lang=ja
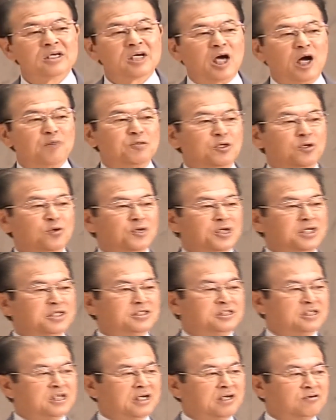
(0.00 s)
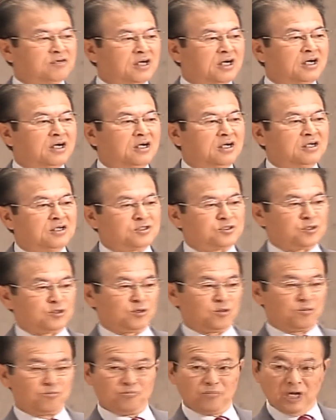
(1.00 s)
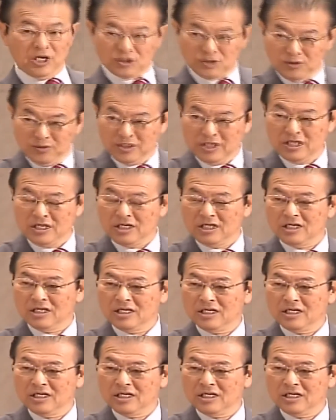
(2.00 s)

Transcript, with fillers: 神の臨在はその場所に